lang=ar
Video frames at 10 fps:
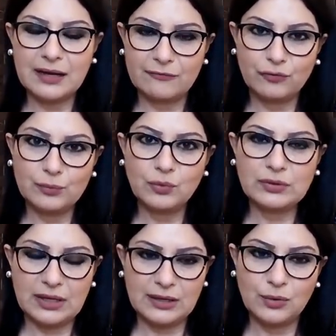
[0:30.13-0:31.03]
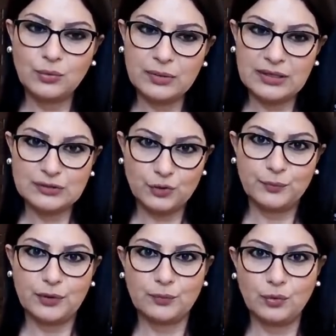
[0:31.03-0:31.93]
الفول مون اللي هو
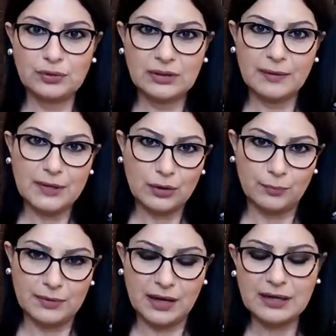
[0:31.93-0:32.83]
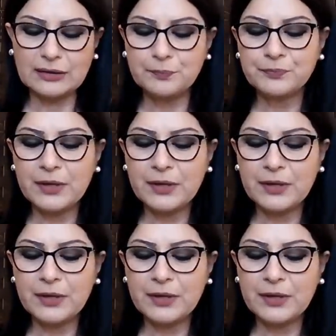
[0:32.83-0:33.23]
سوبر مون قمر عملاق